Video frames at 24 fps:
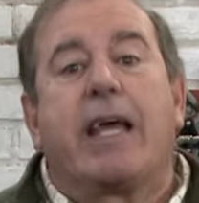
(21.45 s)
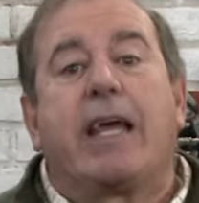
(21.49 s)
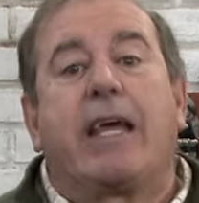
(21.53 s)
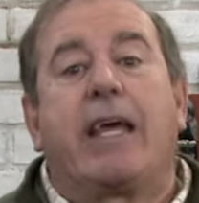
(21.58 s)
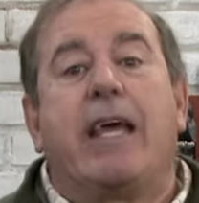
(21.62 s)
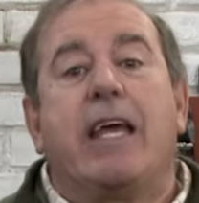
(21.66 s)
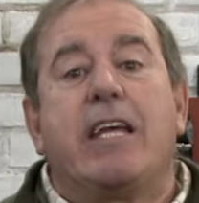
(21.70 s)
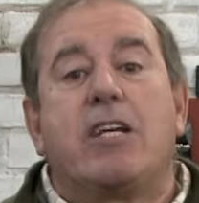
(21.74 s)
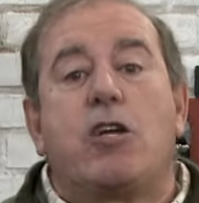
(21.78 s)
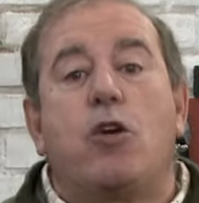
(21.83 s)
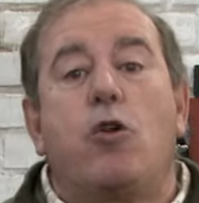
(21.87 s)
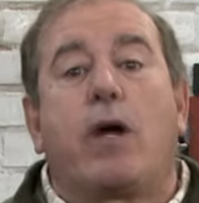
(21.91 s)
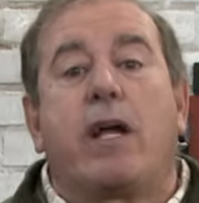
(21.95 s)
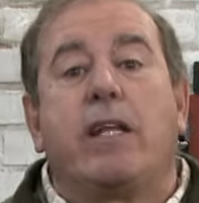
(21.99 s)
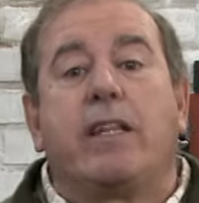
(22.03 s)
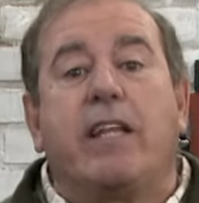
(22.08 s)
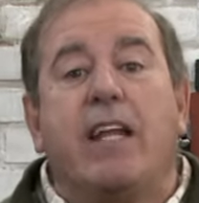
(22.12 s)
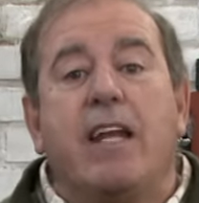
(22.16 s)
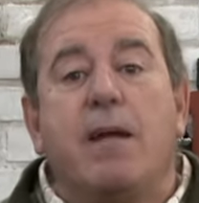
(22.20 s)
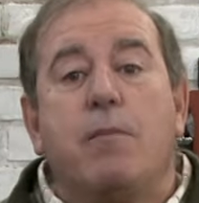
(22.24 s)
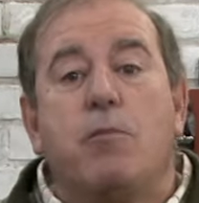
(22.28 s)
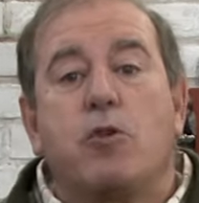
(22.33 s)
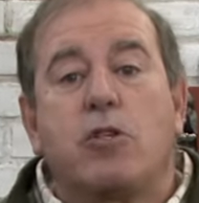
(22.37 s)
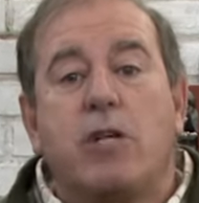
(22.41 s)
¿Qué es lo que
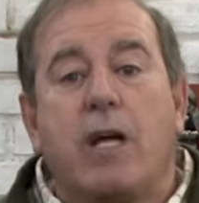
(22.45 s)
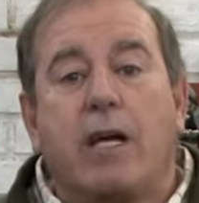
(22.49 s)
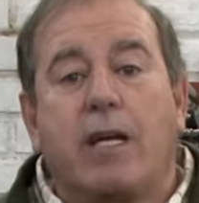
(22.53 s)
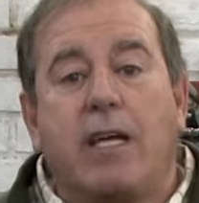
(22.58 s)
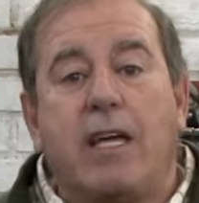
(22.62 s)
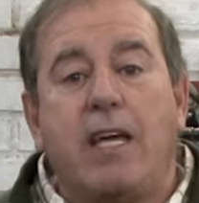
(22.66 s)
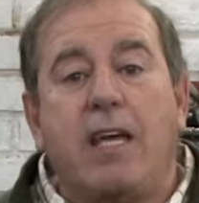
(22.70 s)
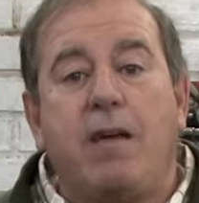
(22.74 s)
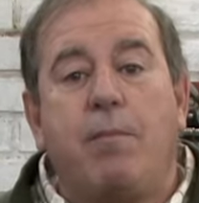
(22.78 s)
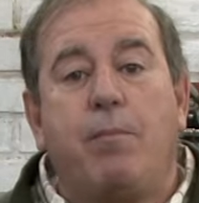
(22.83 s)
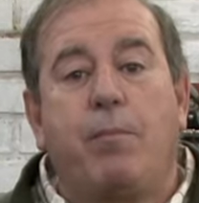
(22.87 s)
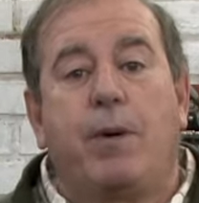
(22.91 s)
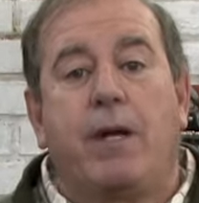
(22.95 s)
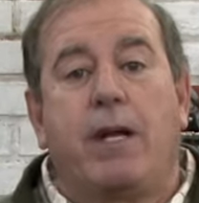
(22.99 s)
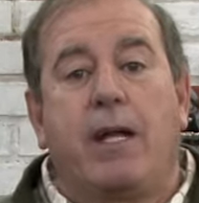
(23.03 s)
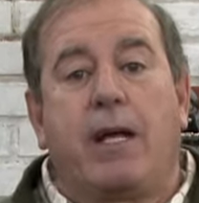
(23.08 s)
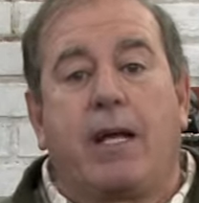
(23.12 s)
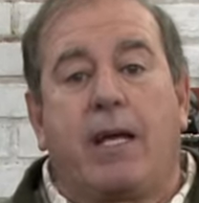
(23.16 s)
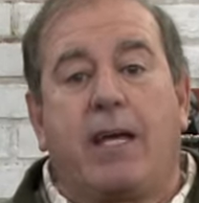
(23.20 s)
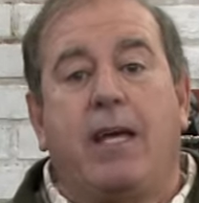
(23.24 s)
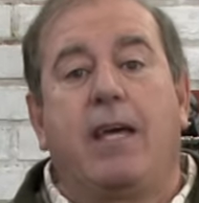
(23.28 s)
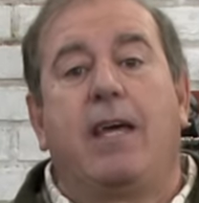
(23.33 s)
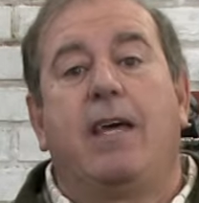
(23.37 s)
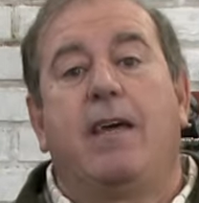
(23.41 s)
tenemos aquí
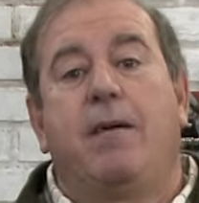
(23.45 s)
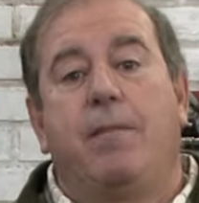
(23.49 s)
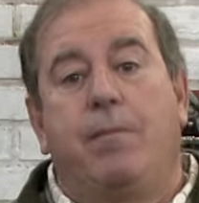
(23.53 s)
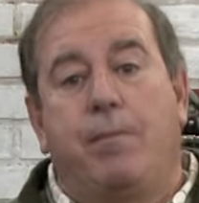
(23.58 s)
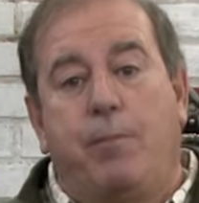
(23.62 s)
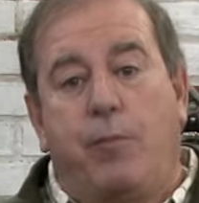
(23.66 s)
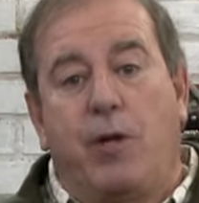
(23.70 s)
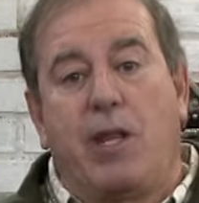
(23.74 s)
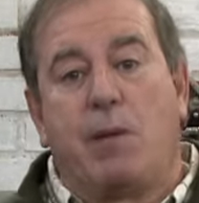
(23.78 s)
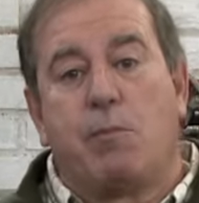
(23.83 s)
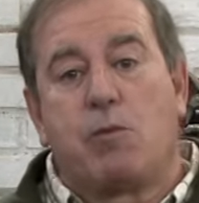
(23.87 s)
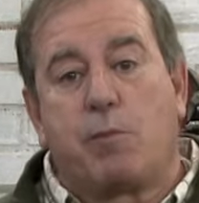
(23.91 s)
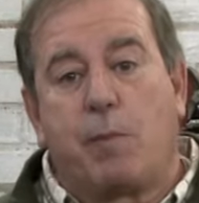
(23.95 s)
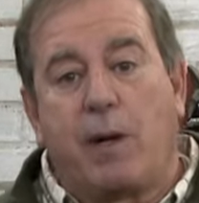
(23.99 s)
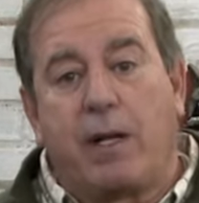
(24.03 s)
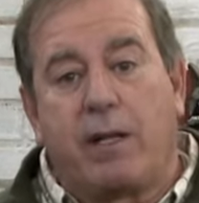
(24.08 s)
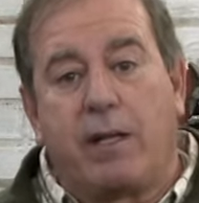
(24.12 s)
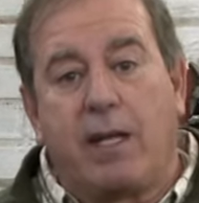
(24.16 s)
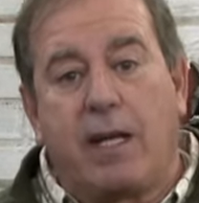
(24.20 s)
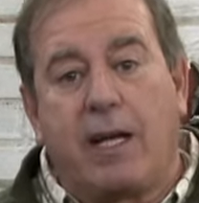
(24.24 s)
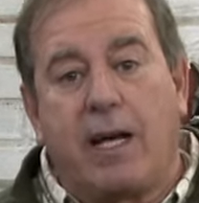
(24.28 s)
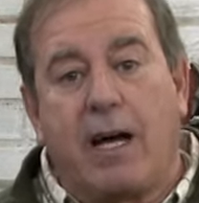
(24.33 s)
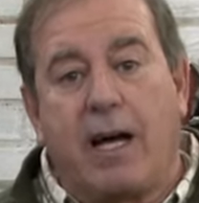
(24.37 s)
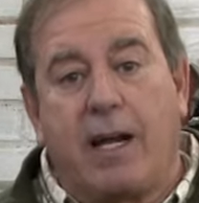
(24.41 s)
para que podamos
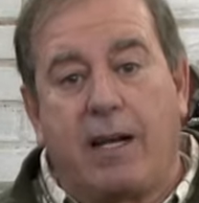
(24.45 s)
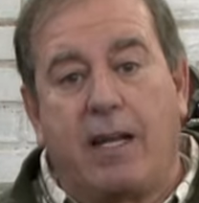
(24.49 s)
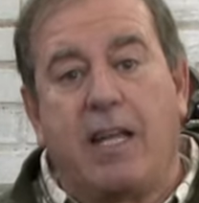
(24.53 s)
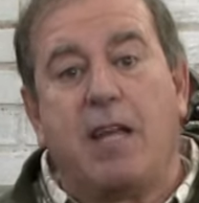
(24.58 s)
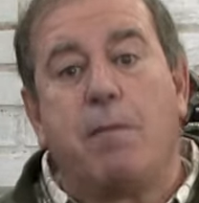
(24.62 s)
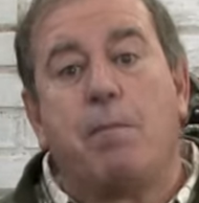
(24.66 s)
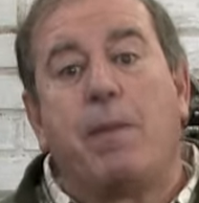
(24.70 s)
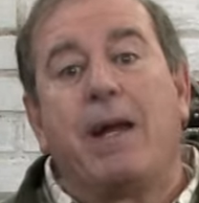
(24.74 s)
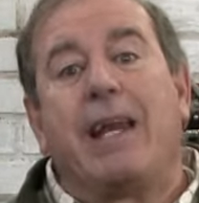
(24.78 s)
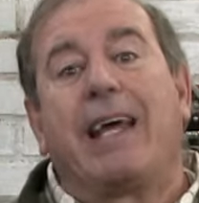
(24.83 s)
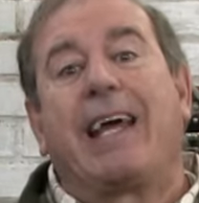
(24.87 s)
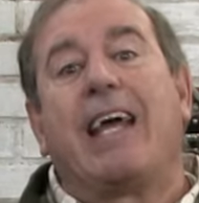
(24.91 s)
practicar y para